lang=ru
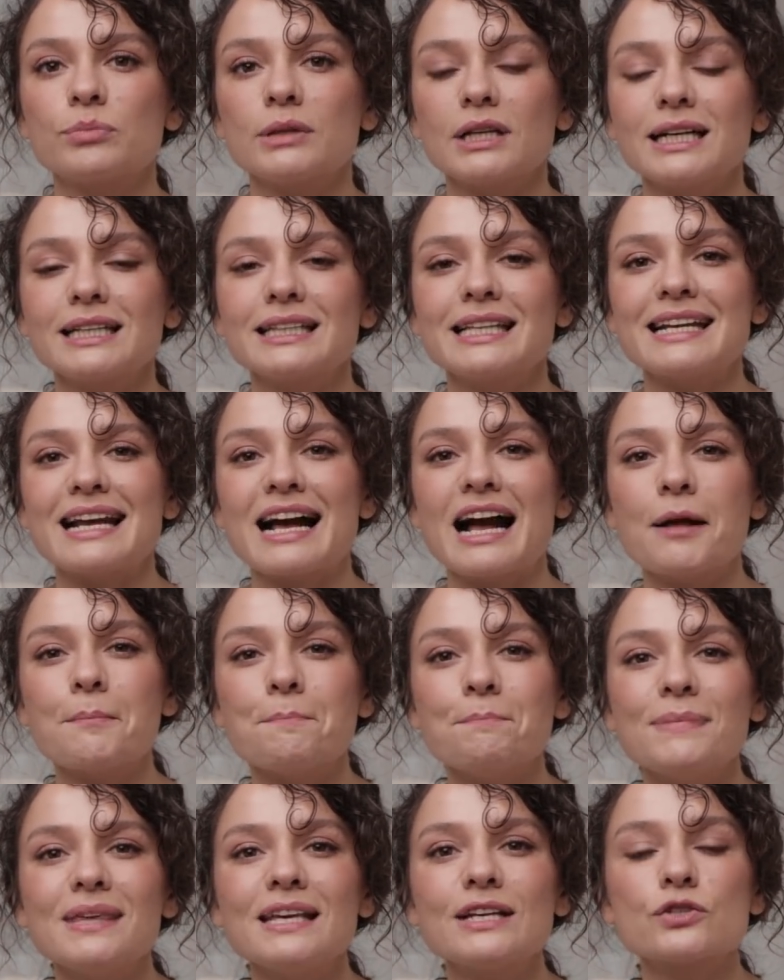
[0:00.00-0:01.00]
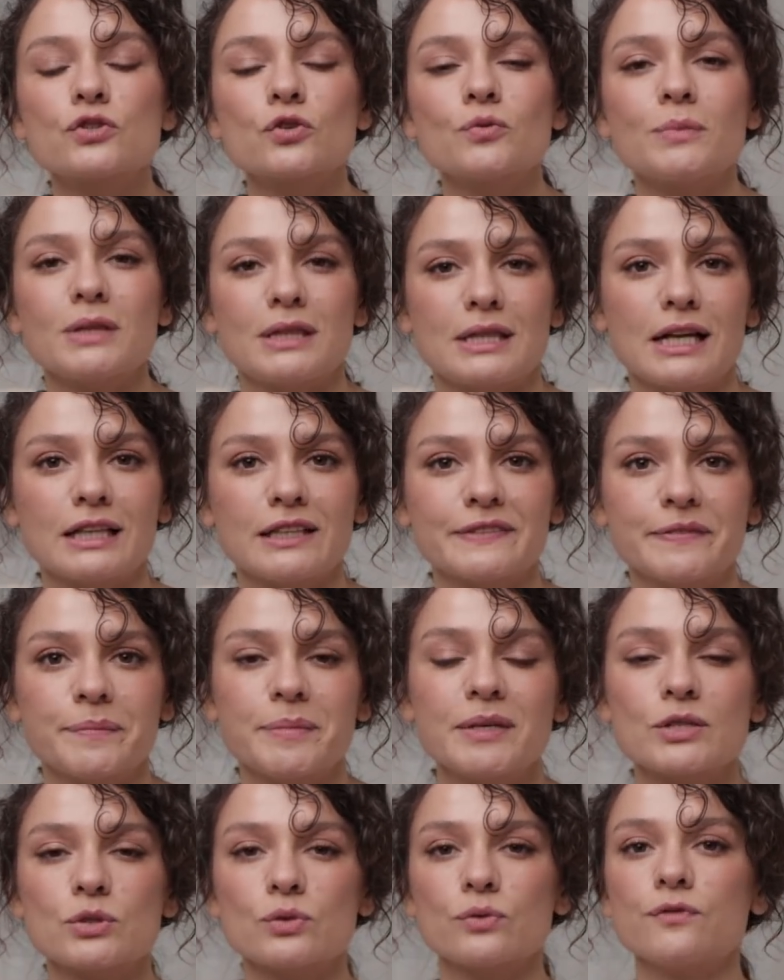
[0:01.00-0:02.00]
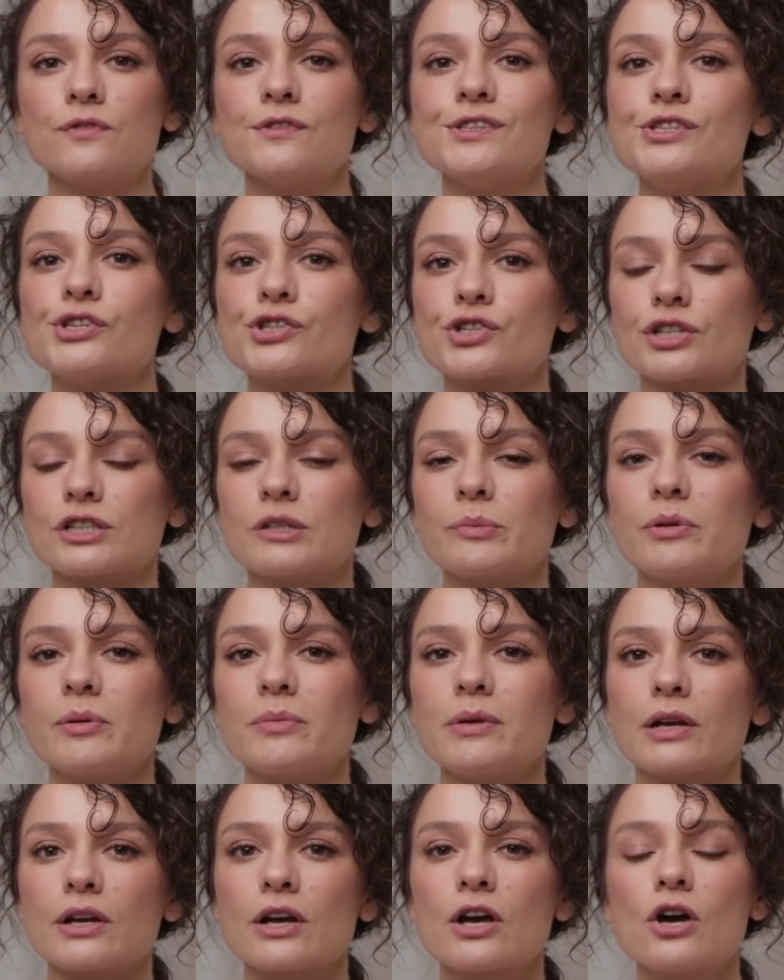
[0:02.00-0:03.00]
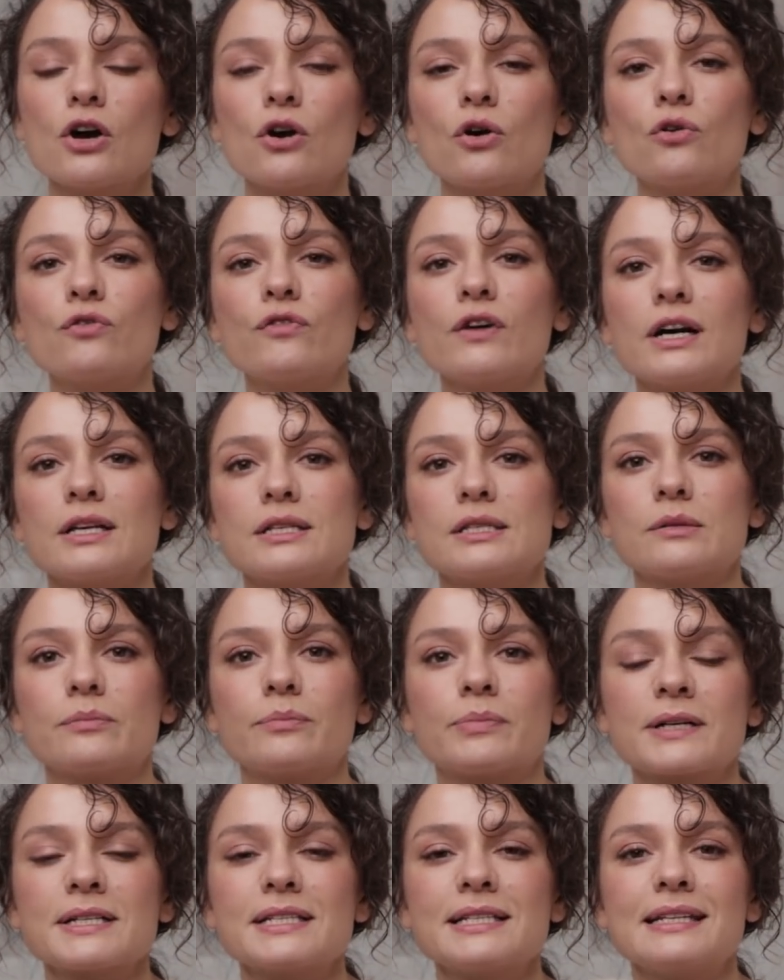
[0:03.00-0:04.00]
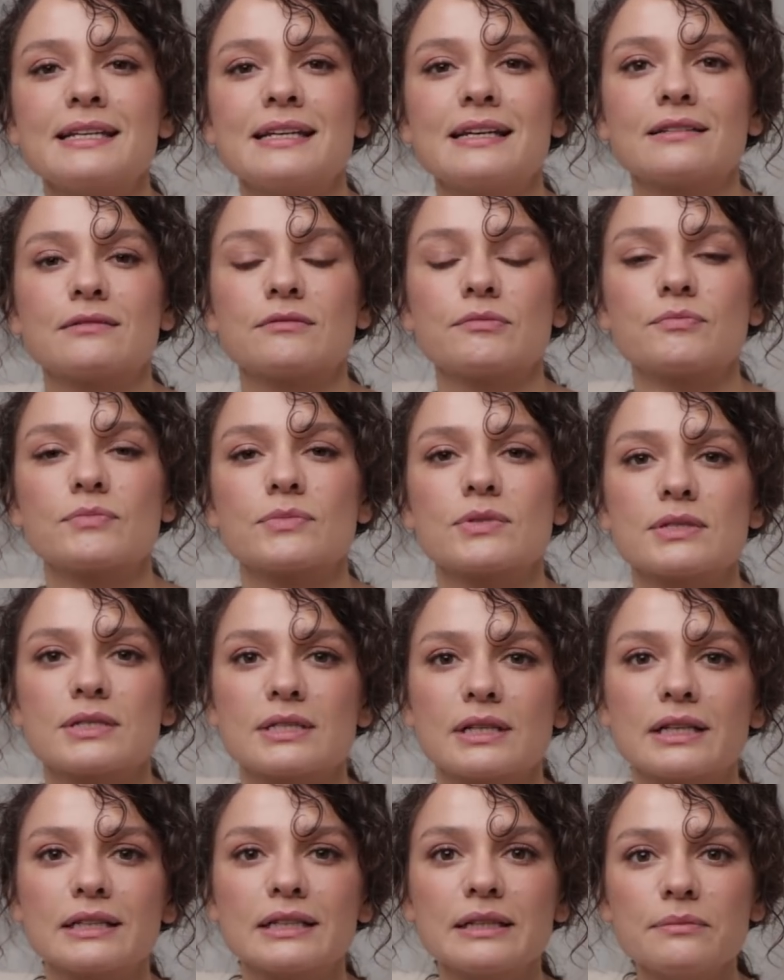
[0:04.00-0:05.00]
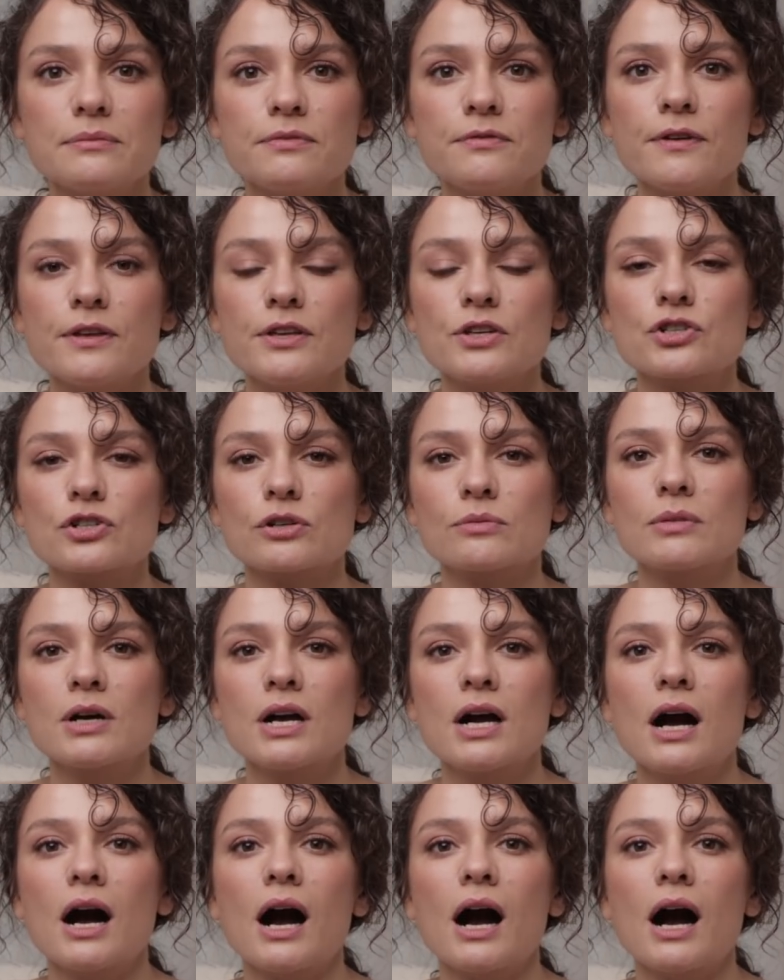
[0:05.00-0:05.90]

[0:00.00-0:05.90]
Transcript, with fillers: Благодаря миксу металлов, миксу финиша, например, у вас браслет с золотым финишем,